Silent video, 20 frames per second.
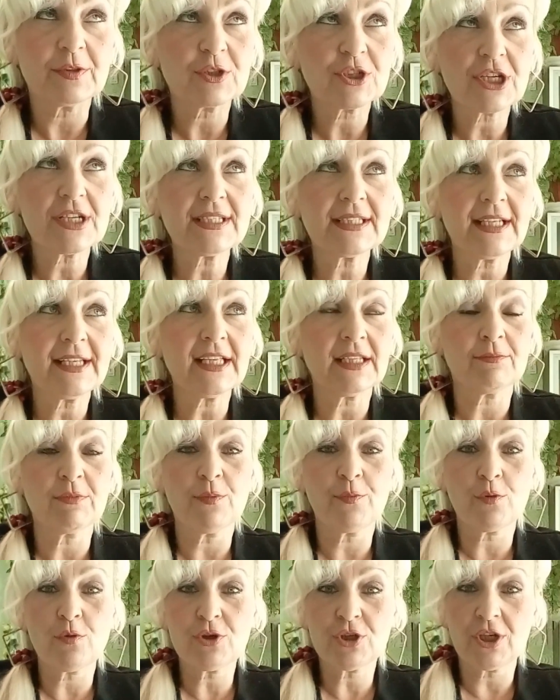6 лет
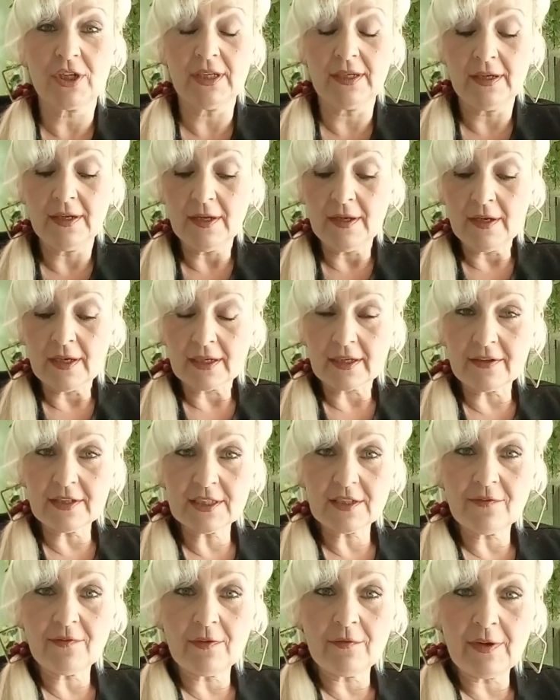мы прожили,
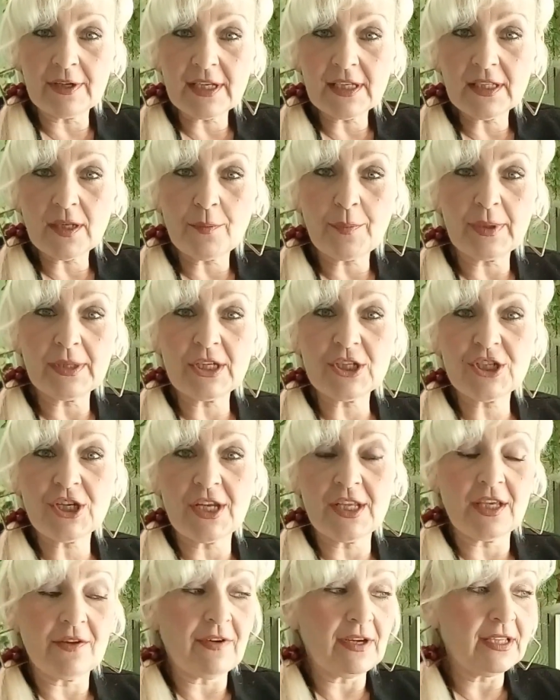говорится, в военном
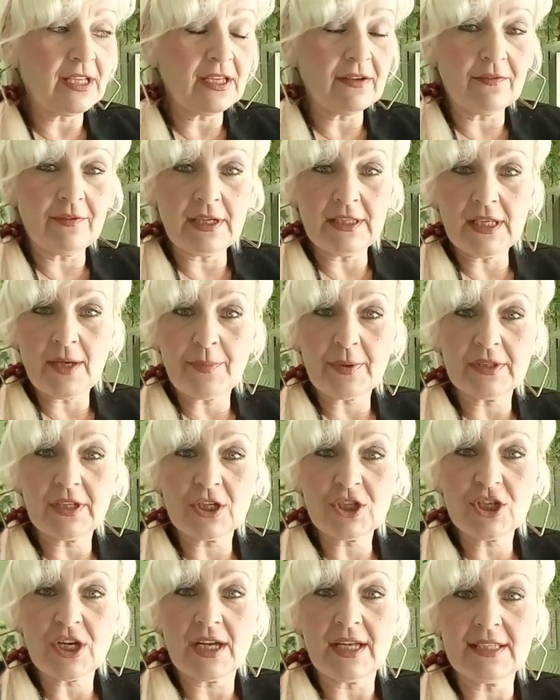положении, война, война
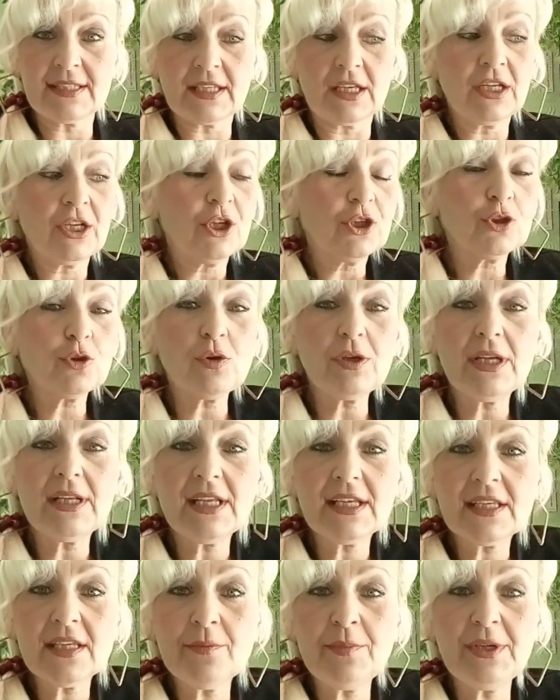продолжается. То ли
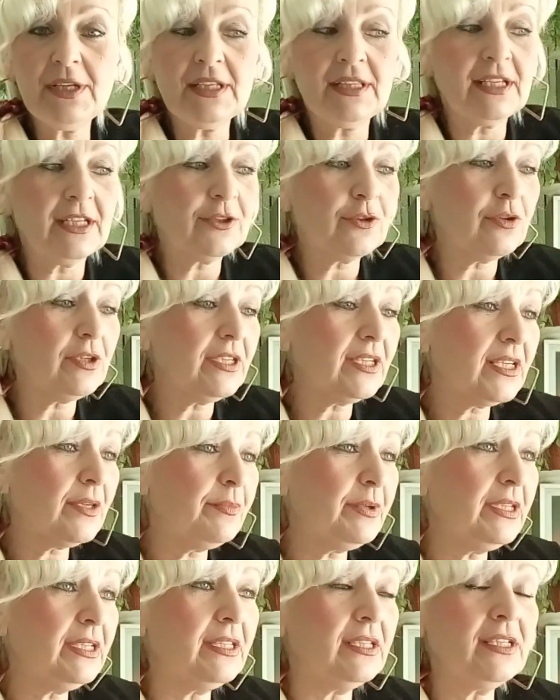она гибридная, то ли
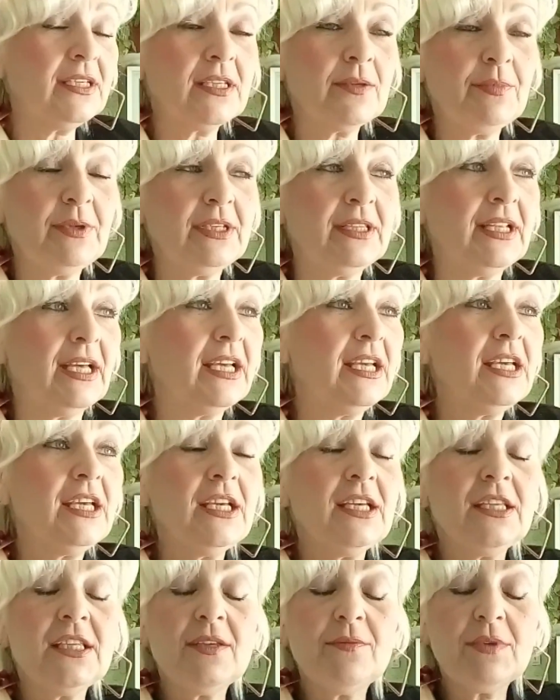не гибридная,
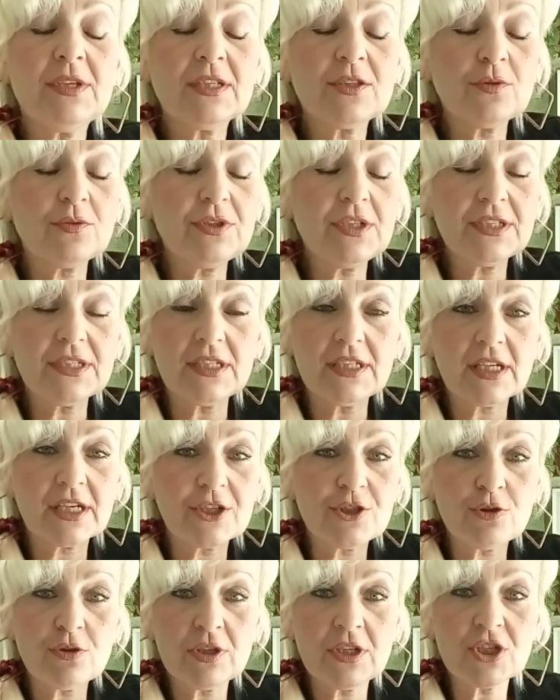не мне судить и не
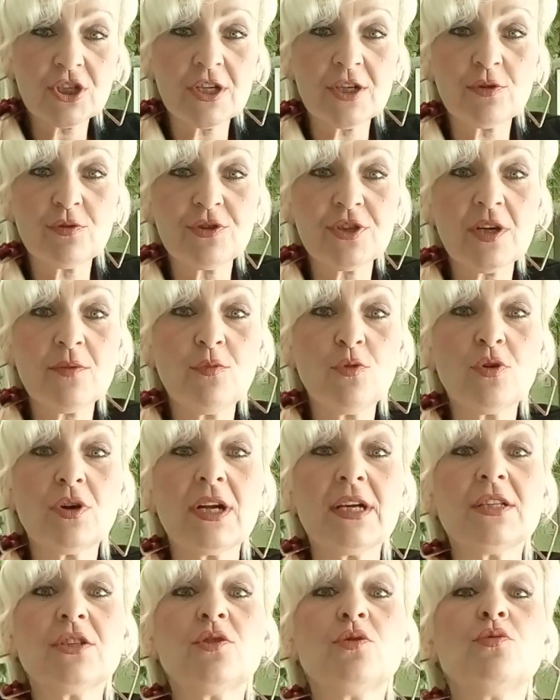хочу я даже на эту тему
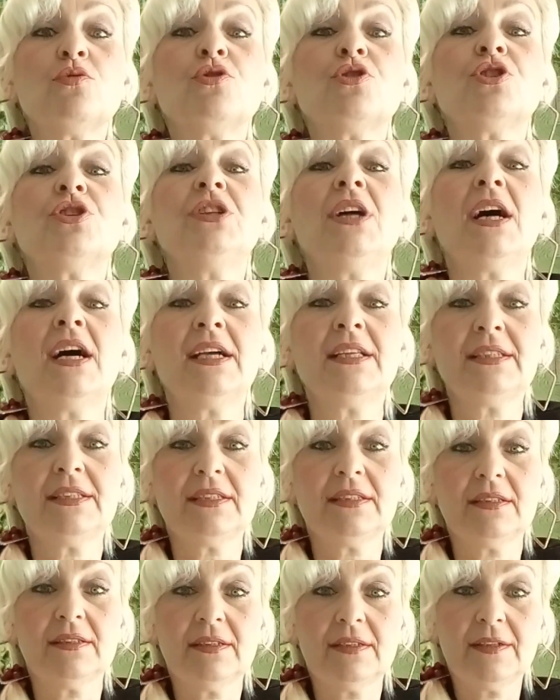рассуждать
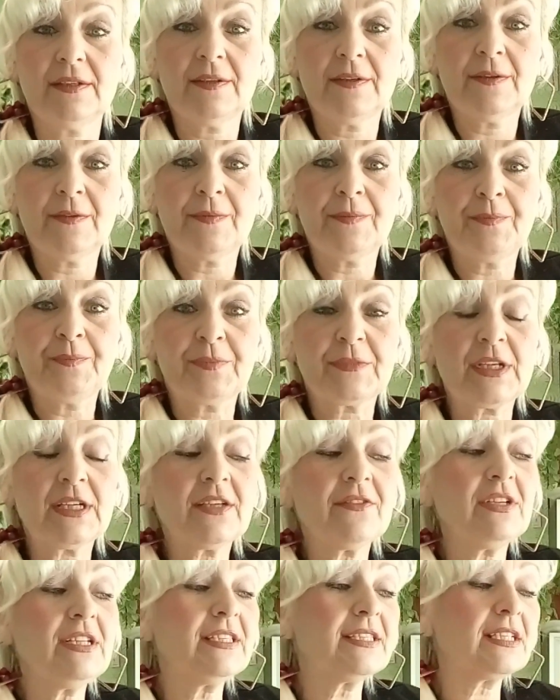как
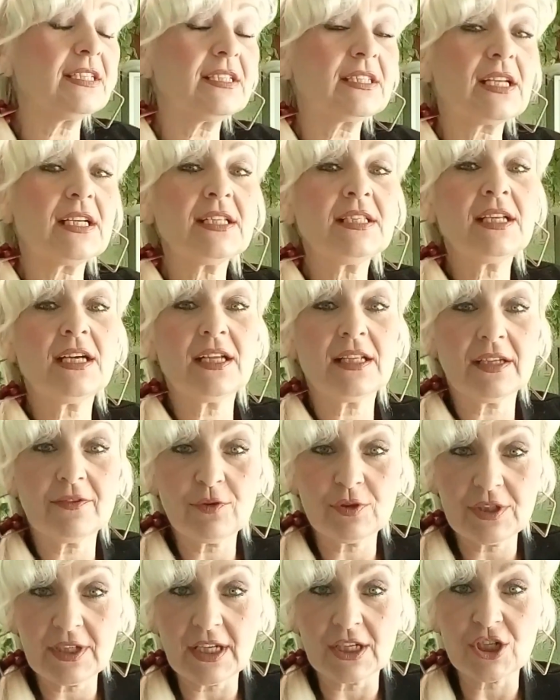говорится, сказала,
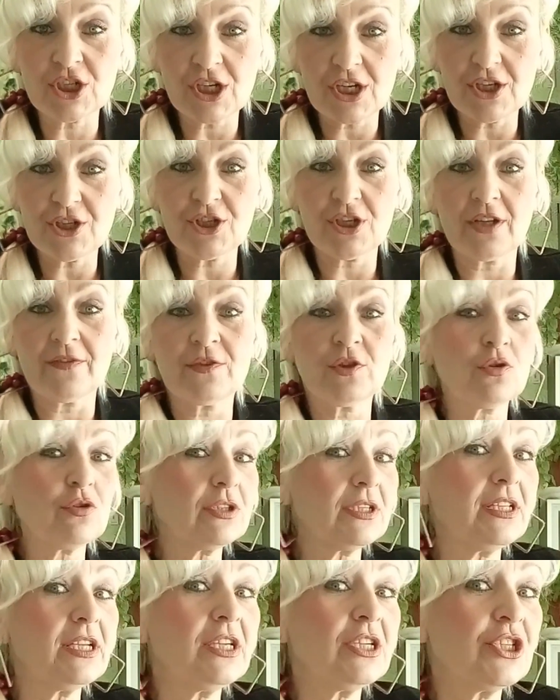вот я женщина,
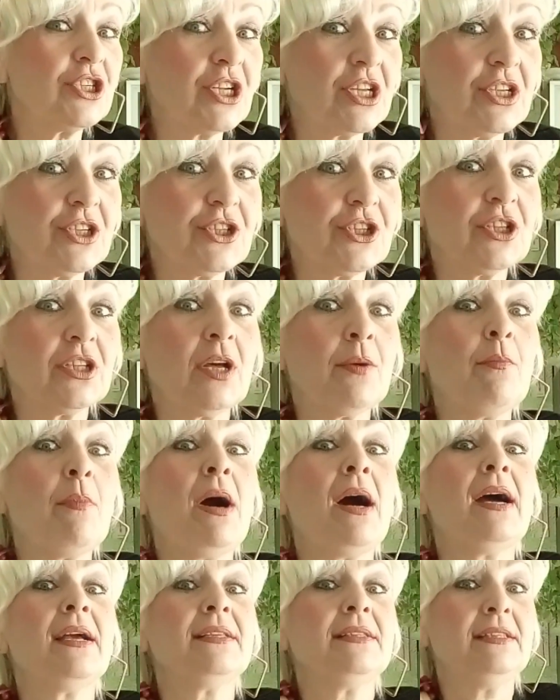взрослая женщина,
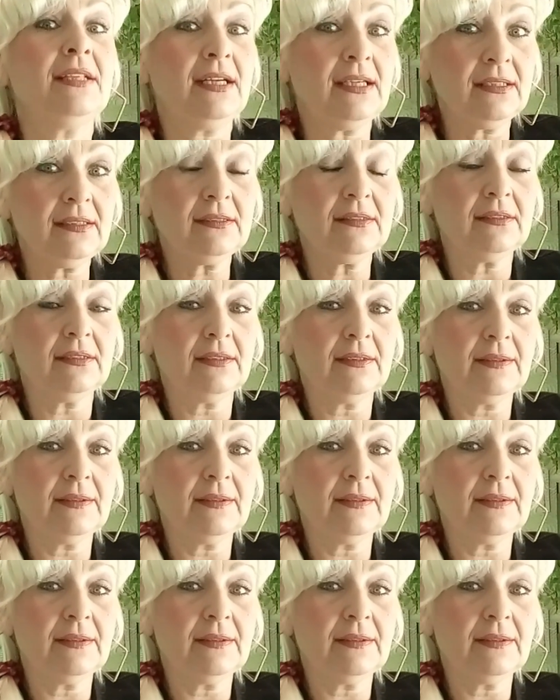мать, да,